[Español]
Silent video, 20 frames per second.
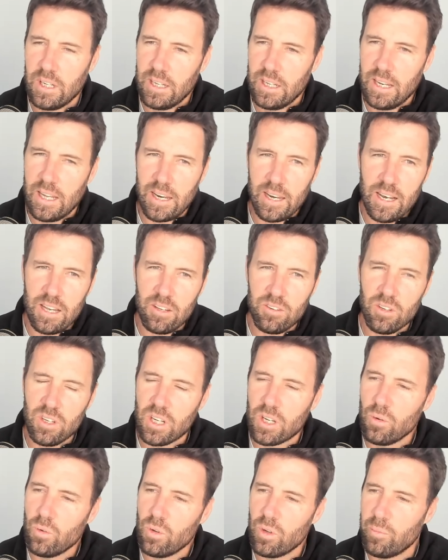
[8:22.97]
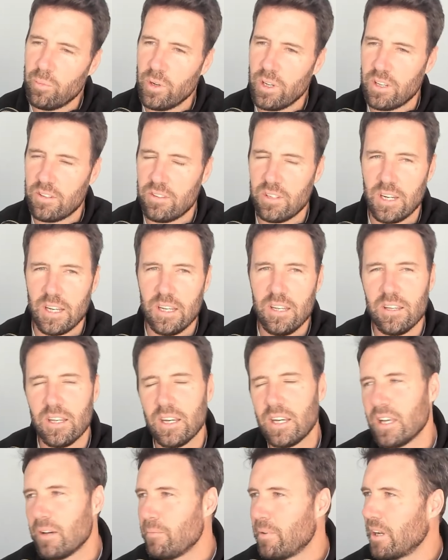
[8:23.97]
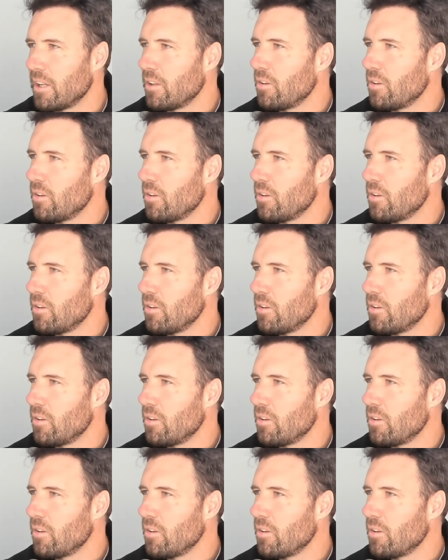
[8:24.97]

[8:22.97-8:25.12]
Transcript: las relaciones que uno puede hacer ahí te quedan para